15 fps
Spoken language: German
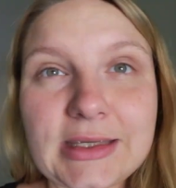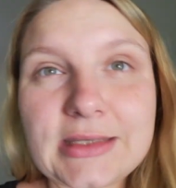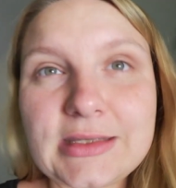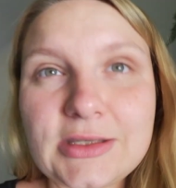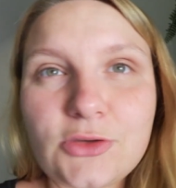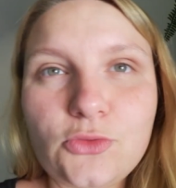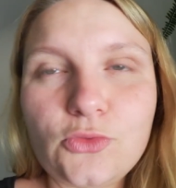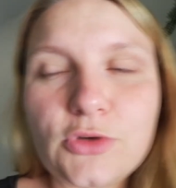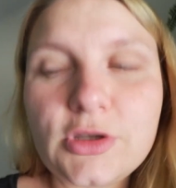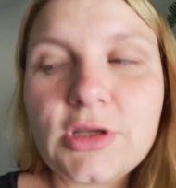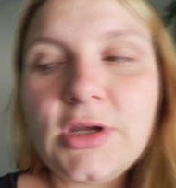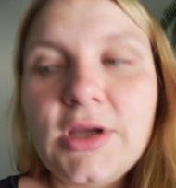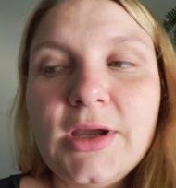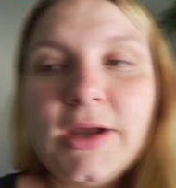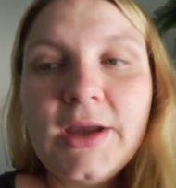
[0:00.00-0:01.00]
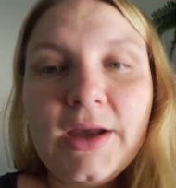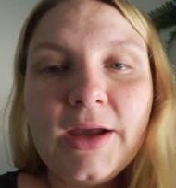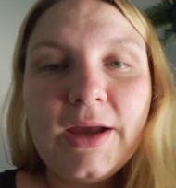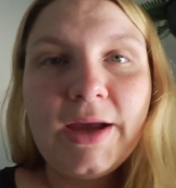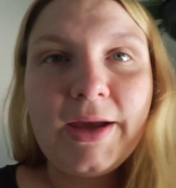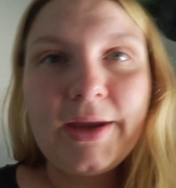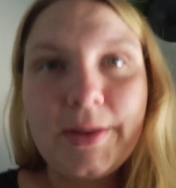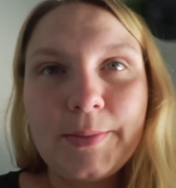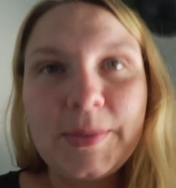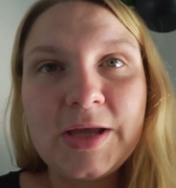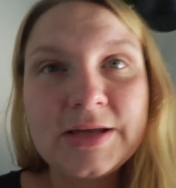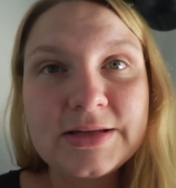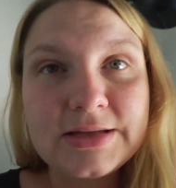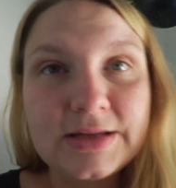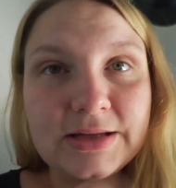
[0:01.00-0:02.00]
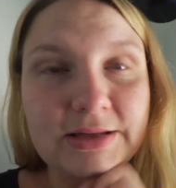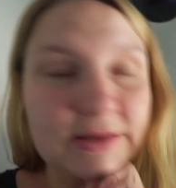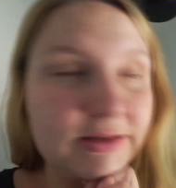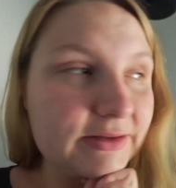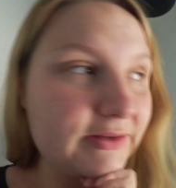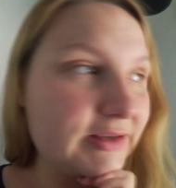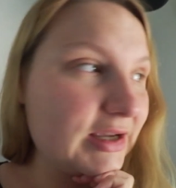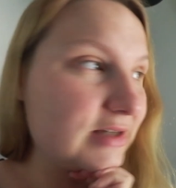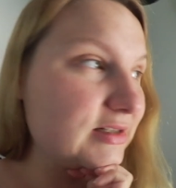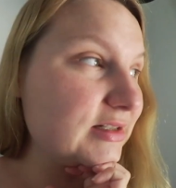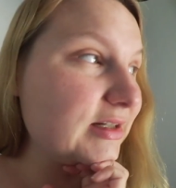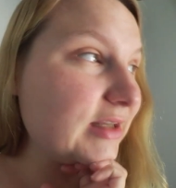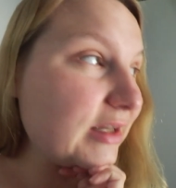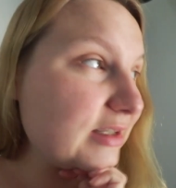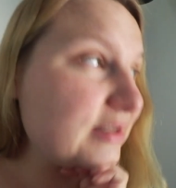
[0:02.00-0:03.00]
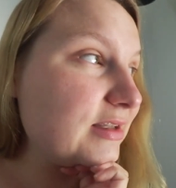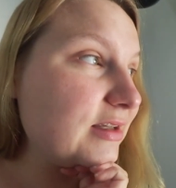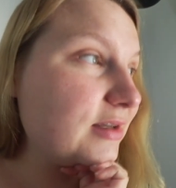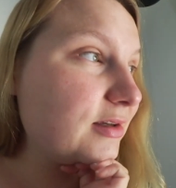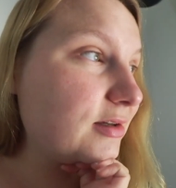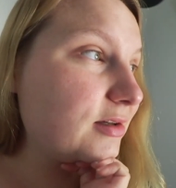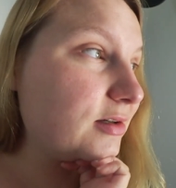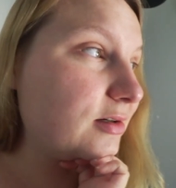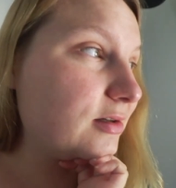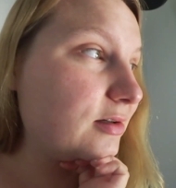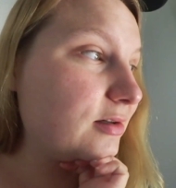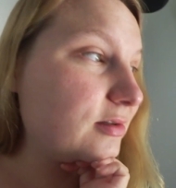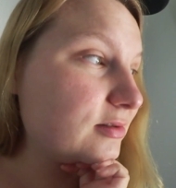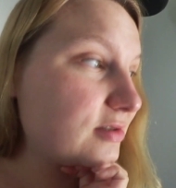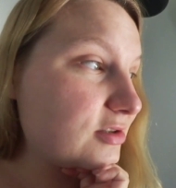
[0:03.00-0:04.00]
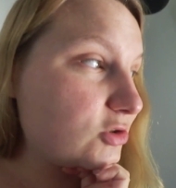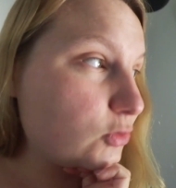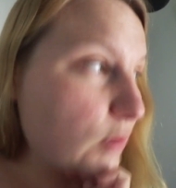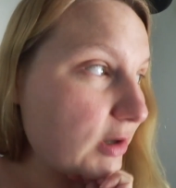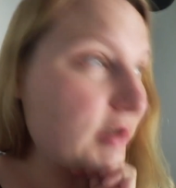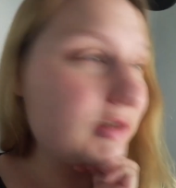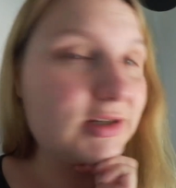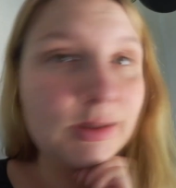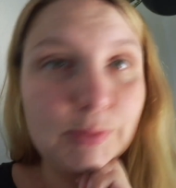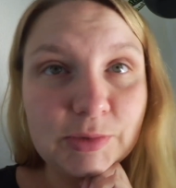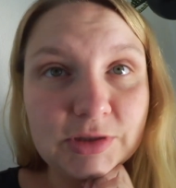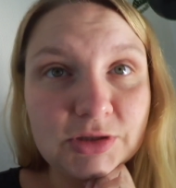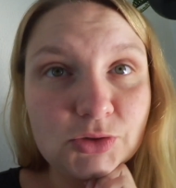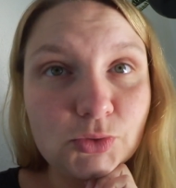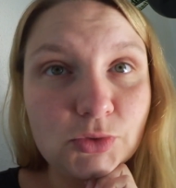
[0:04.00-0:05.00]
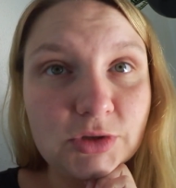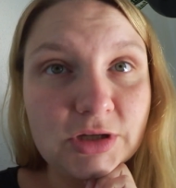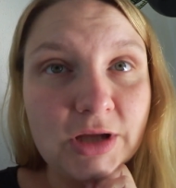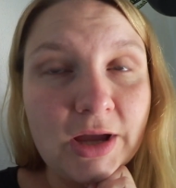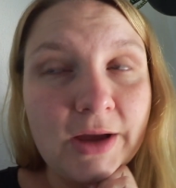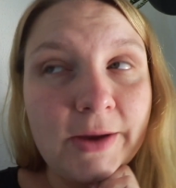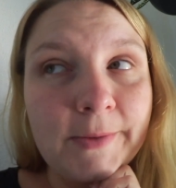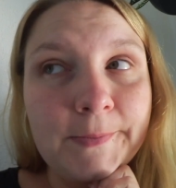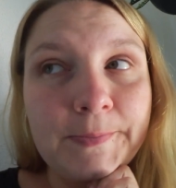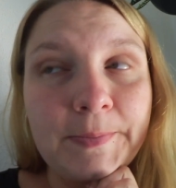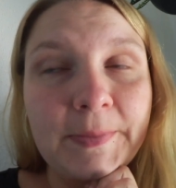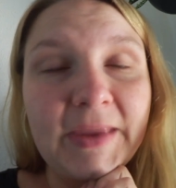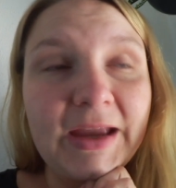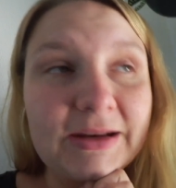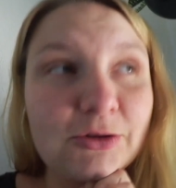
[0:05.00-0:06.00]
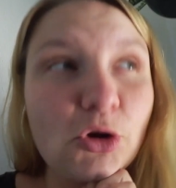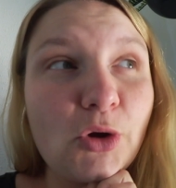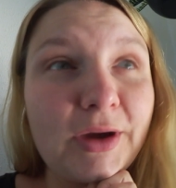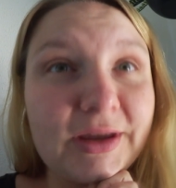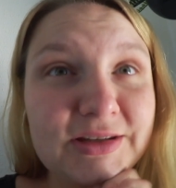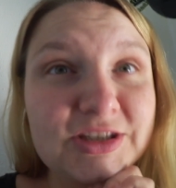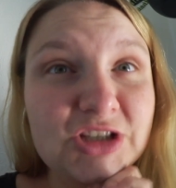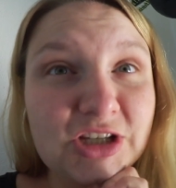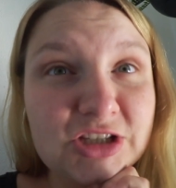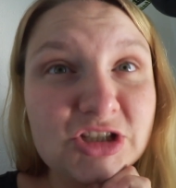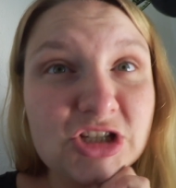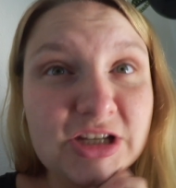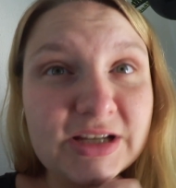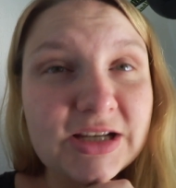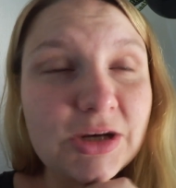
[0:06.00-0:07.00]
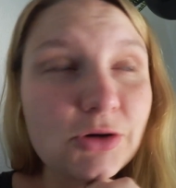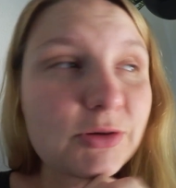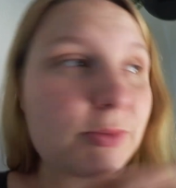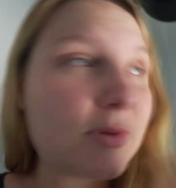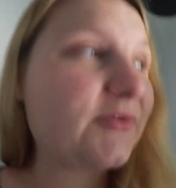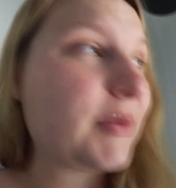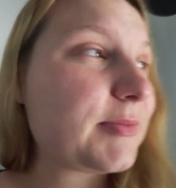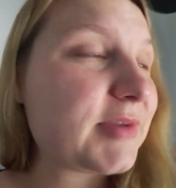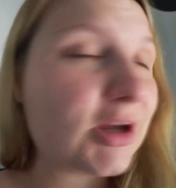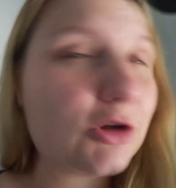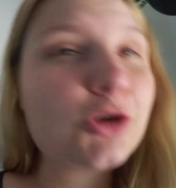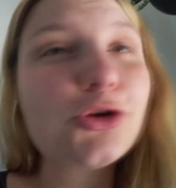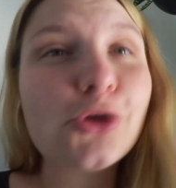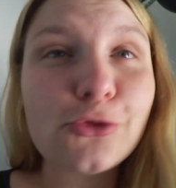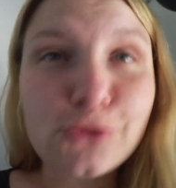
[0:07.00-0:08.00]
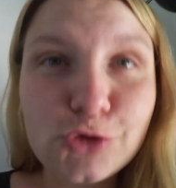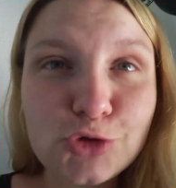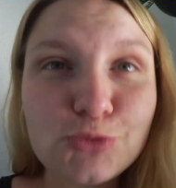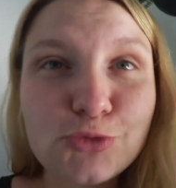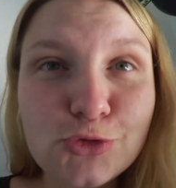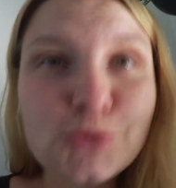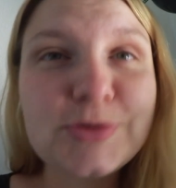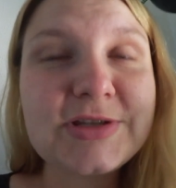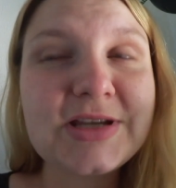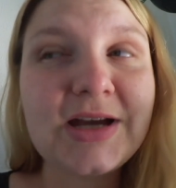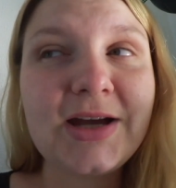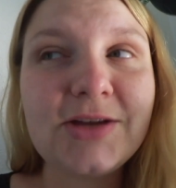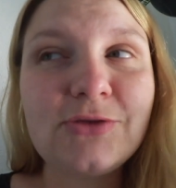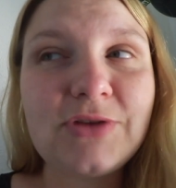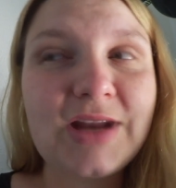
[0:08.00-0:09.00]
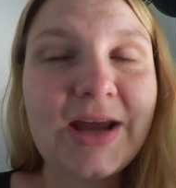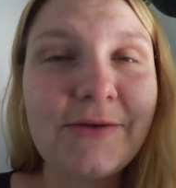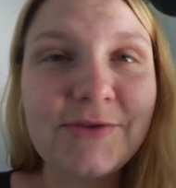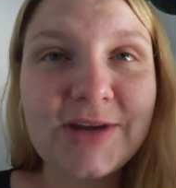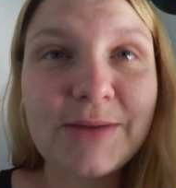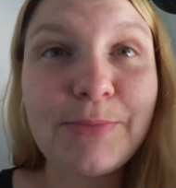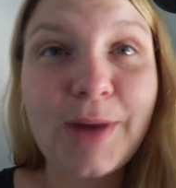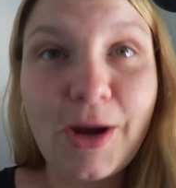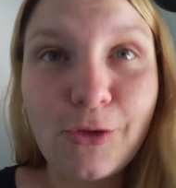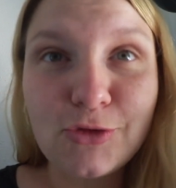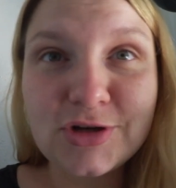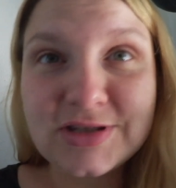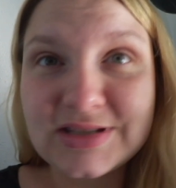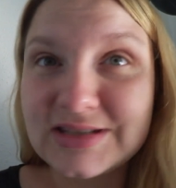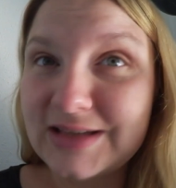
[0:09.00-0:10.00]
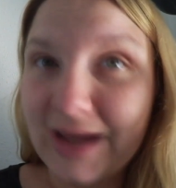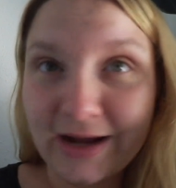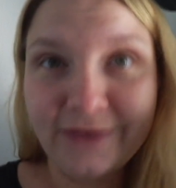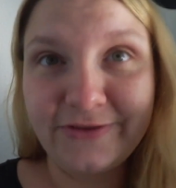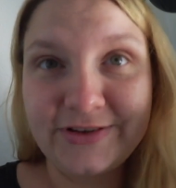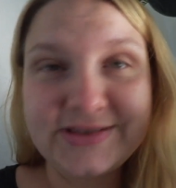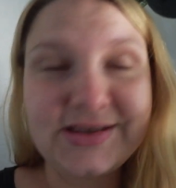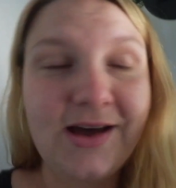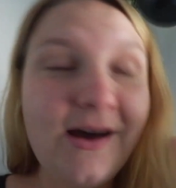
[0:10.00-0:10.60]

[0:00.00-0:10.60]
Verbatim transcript: richtig gut. Ähm, ich hatte einen richtigen Struggle damit und er hat auch richtig, richtig schlechte Laune. Ich meine, wir haben 300 Euro für diesen Pool bezahlt und dann haben wir da braunes Kackwasser.